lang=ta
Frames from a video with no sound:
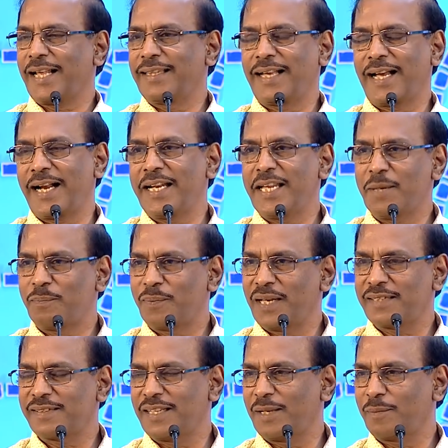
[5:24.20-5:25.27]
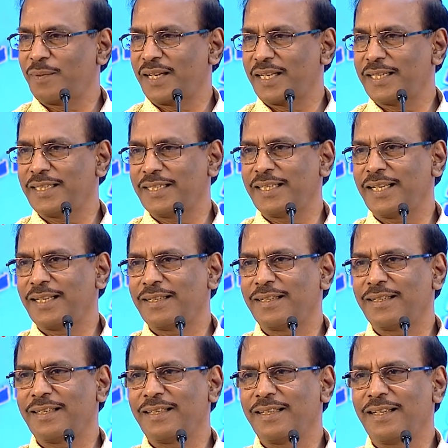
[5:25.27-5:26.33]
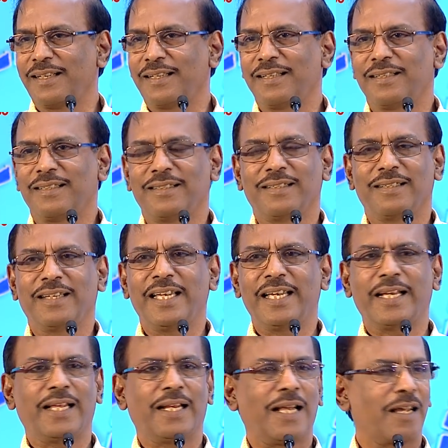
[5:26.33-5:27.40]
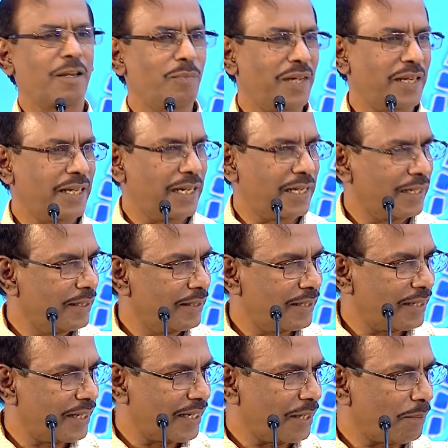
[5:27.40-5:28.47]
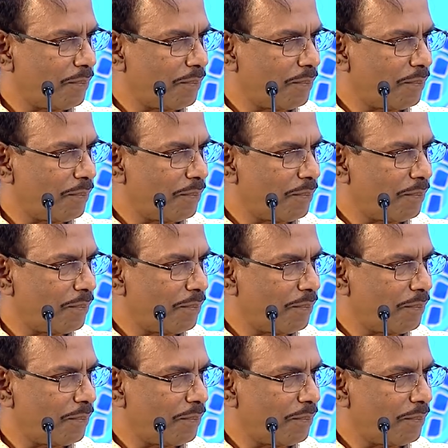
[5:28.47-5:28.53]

அந்த அணி பேசின பிறகு நீங்கள் எல்லாருமே நெகிழ்ந்துட்டீங்க